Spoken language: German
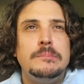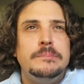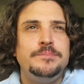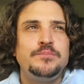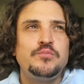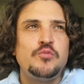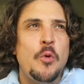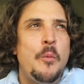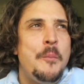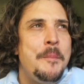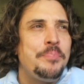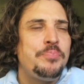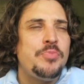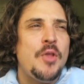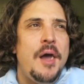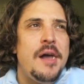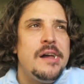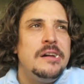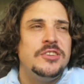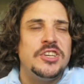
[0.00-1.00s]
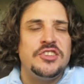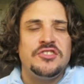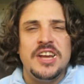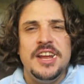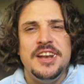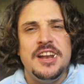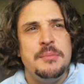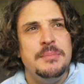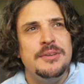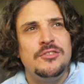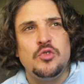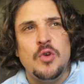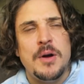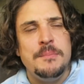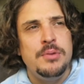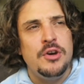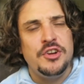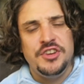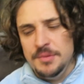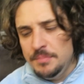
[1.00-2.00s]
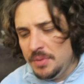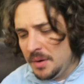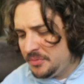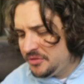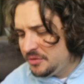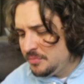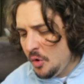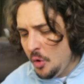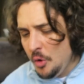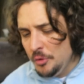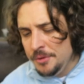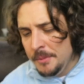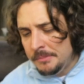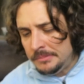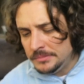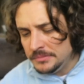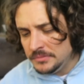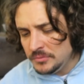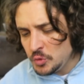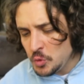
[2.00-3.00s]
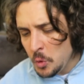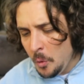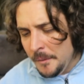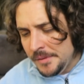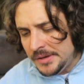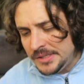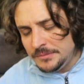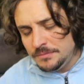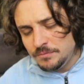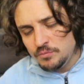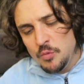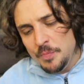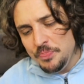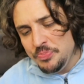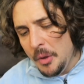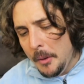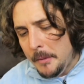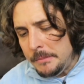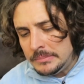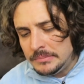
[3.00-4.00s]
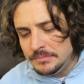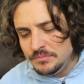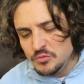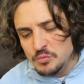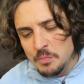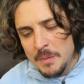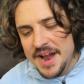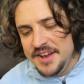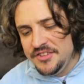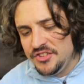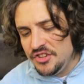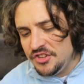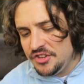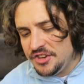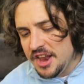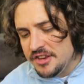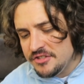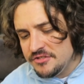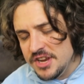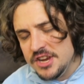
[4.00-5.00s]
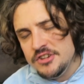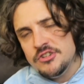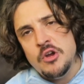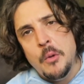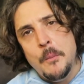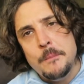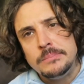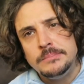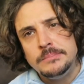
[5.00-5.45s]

Mmh. Das erinnert mich so an Bertie Bobs Bohnen. Meins ist es jetzt nicht.